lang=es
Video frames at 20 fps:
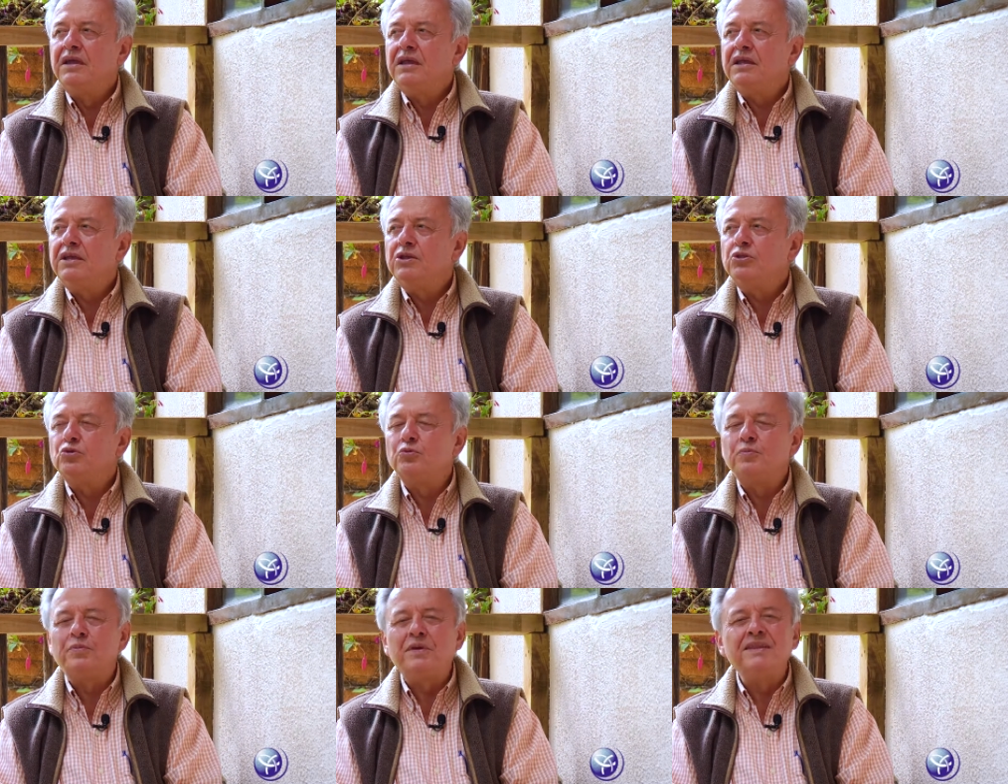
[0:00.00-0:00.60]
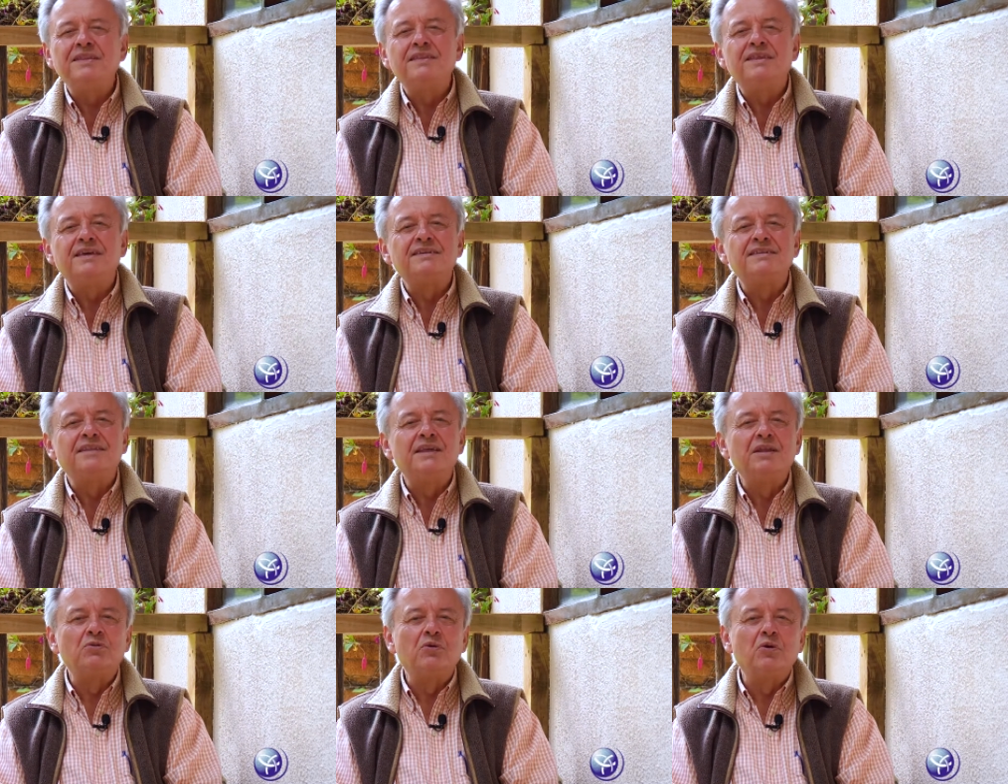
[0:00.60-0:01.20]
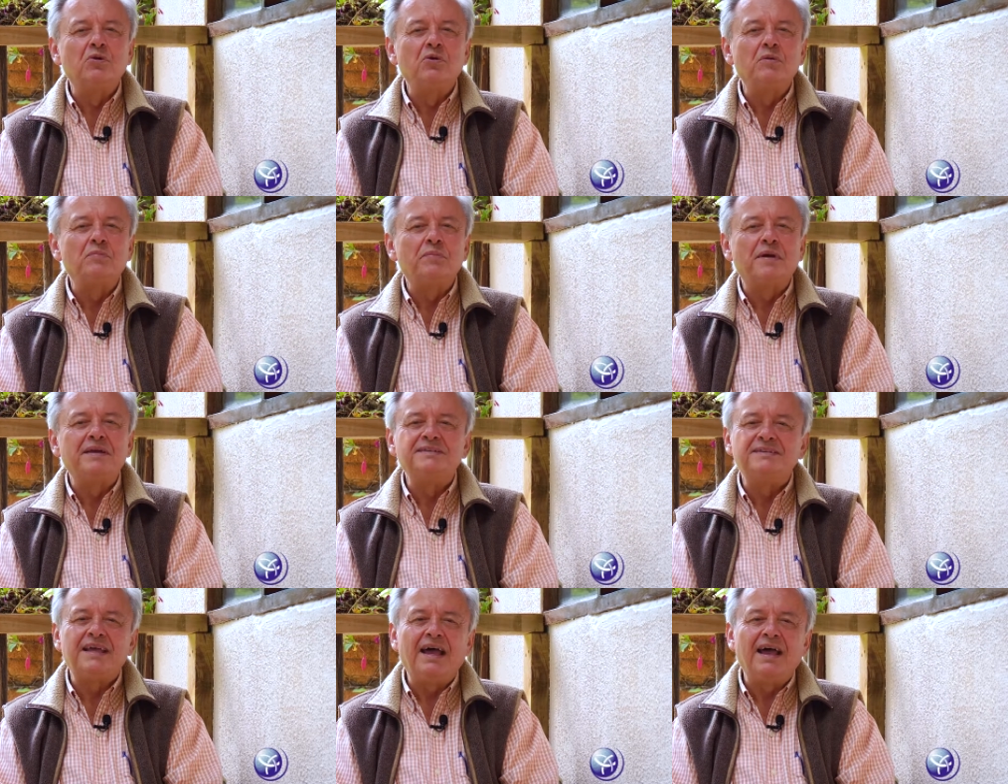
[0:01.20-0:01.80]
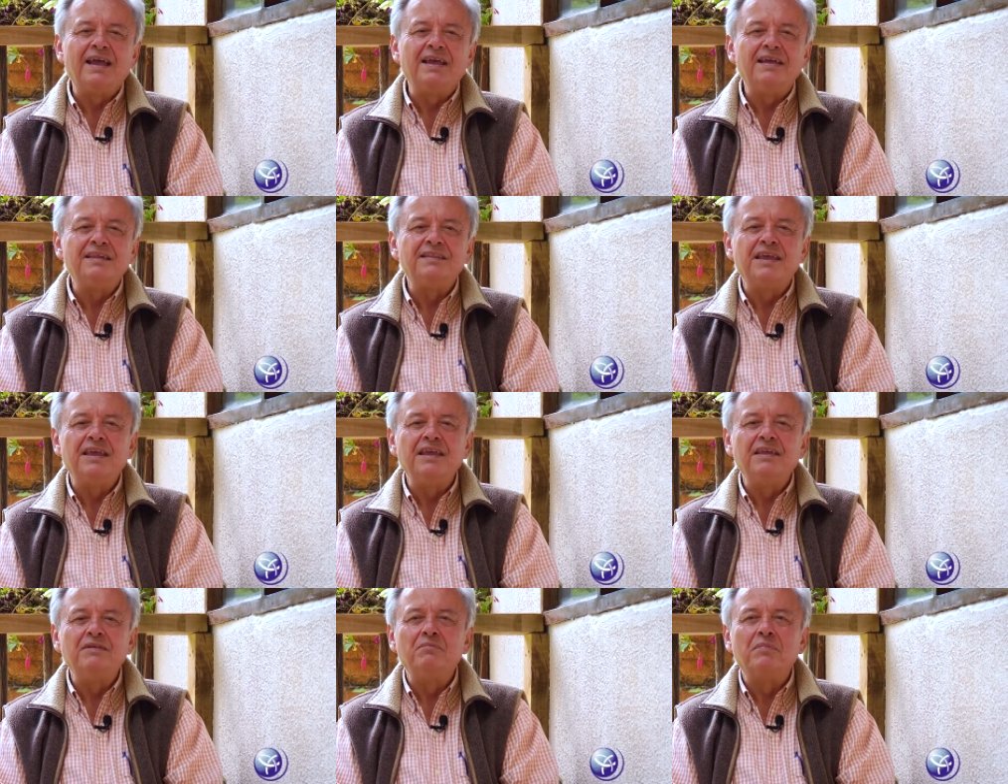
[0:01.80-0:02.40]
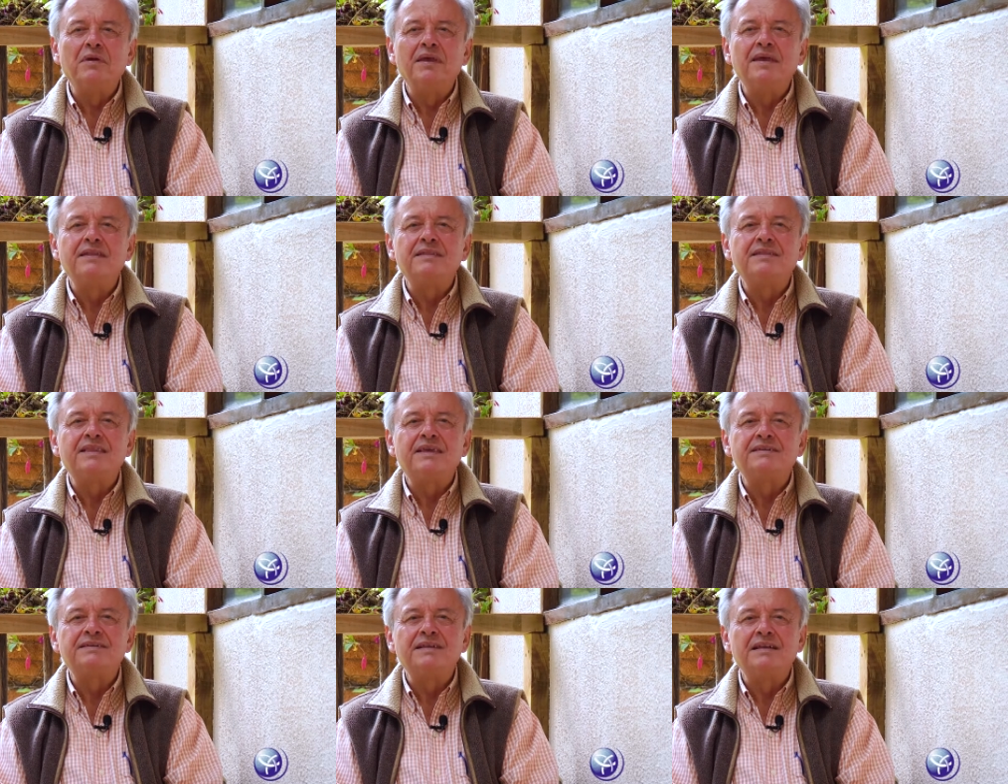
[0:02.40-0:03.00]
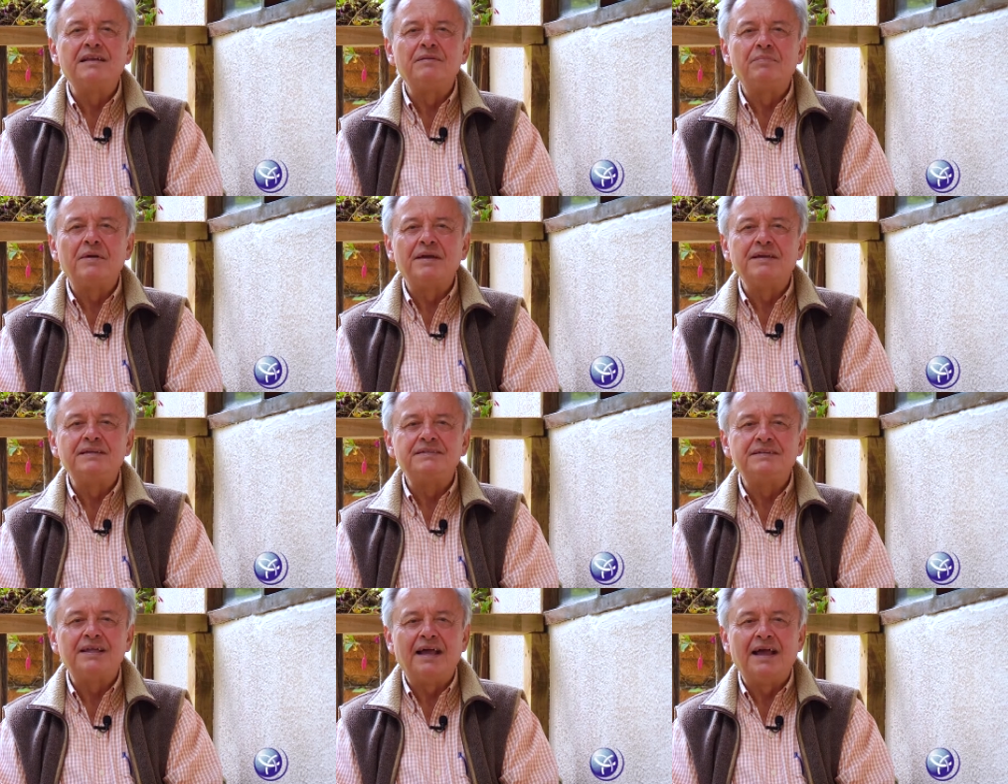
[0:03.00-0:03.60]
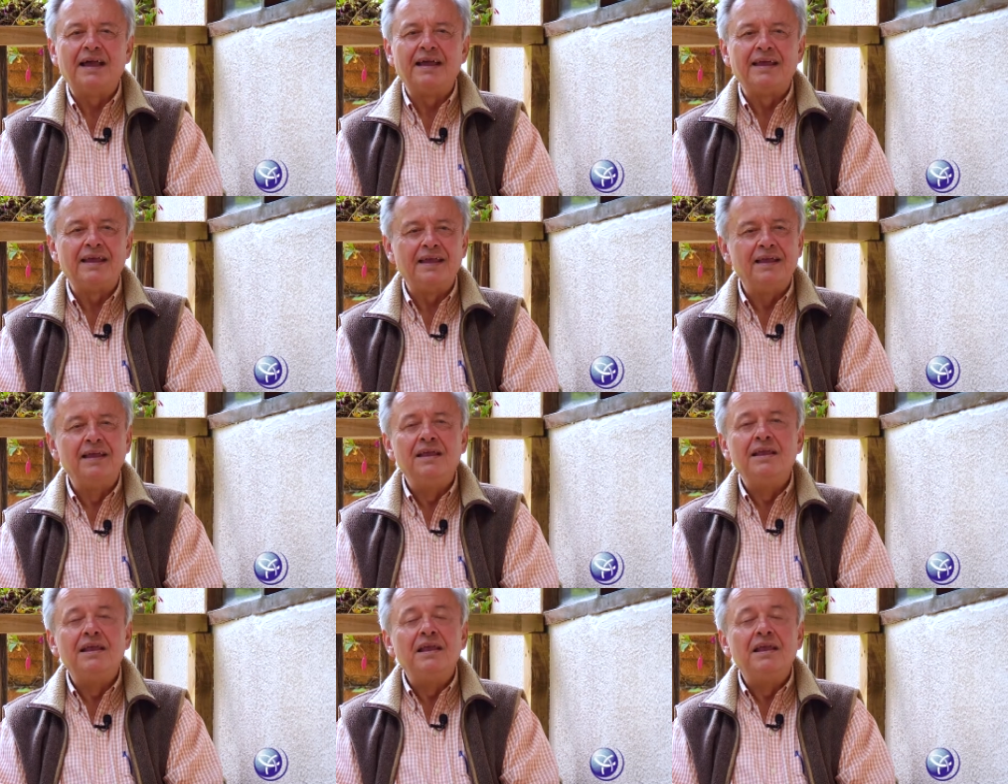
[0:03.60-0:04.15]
y tú pintas de nuevo el paisaje y te inventas el paisaje.